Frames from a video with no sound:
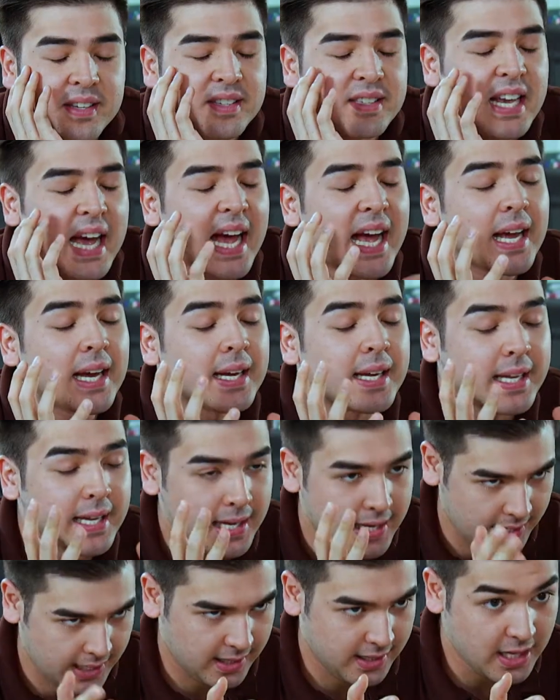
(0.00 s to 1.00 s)

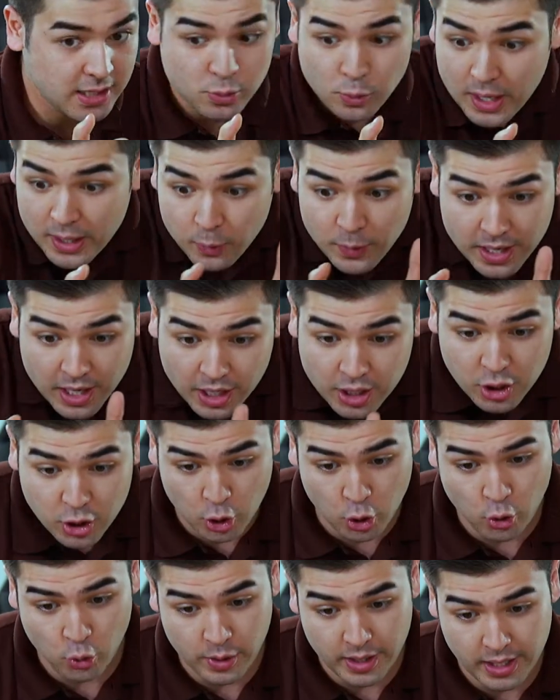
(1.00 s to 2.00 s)
Exactly. That's why we are
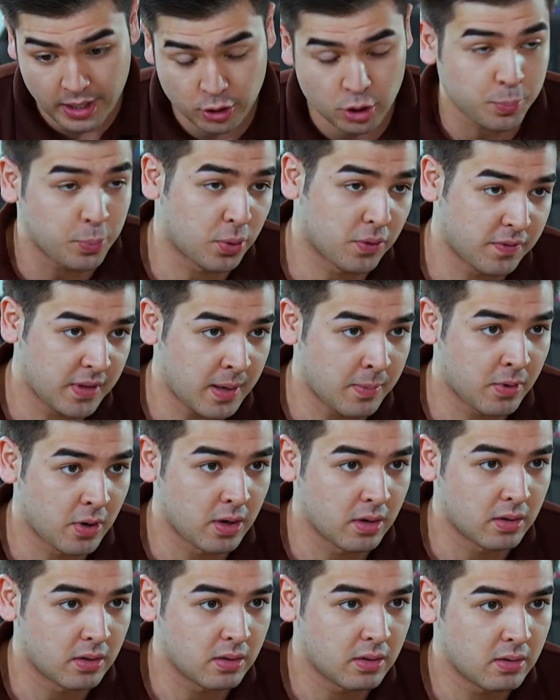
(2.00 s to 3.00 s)
going to prove them
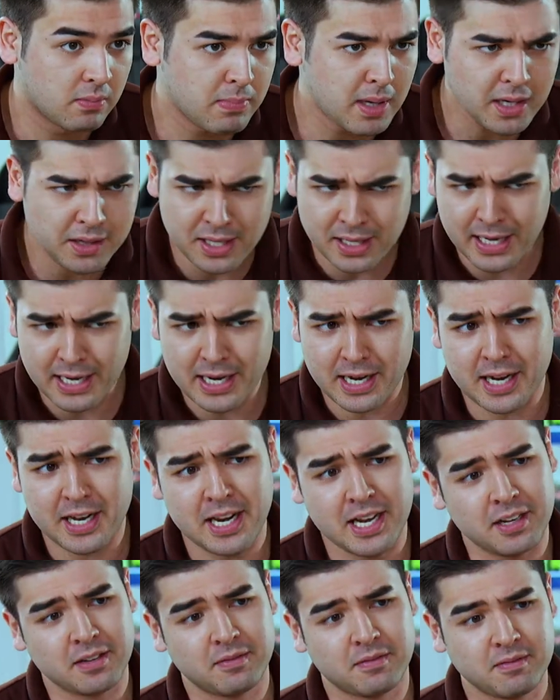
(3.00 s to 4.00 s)
wrong. Parang tigilan ka
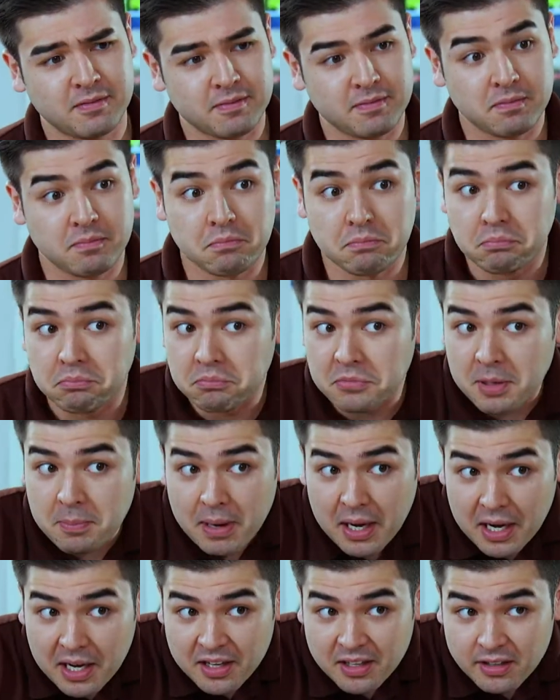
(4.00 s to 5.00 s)
na.
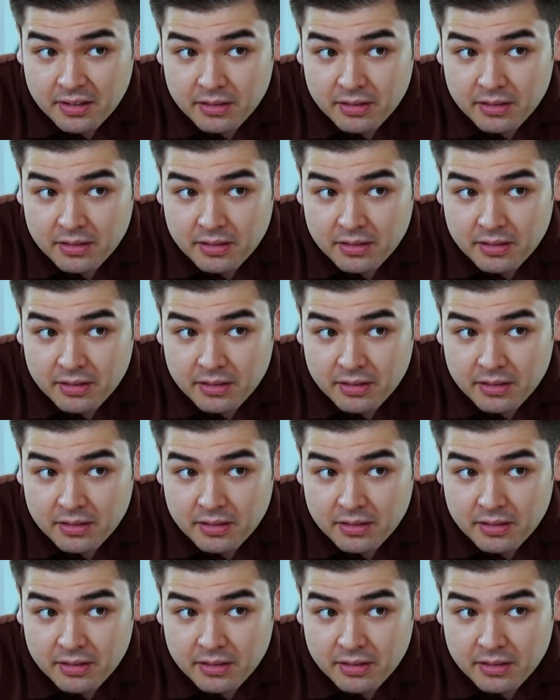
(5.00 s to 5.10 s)
Diba?